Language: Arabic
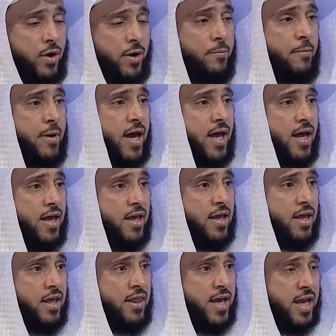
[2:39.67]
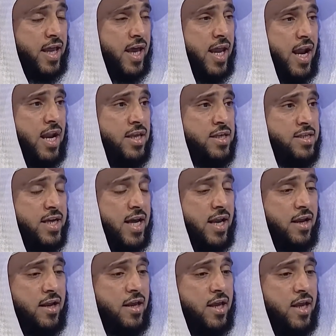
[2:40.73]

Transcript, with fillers: وإما إذا كان الإنسان